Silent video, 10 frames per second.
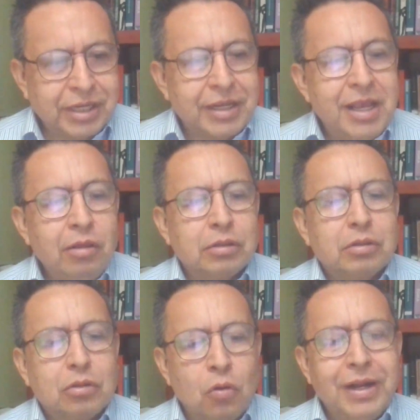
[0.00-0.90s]
los
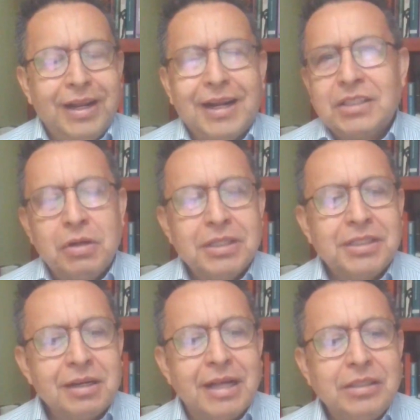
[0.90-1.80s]
ejidos,
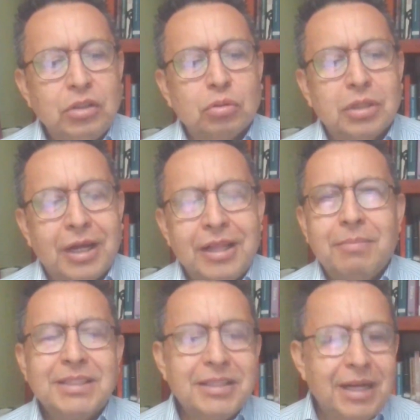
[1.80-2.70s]
congregaciones y
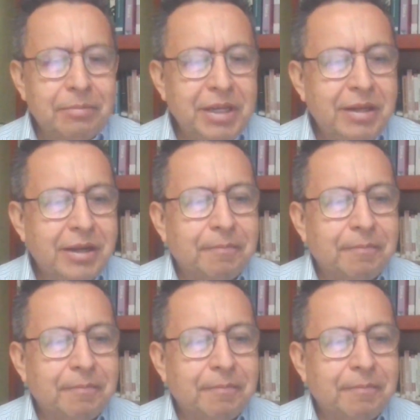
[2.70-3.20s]
ranchos, además de la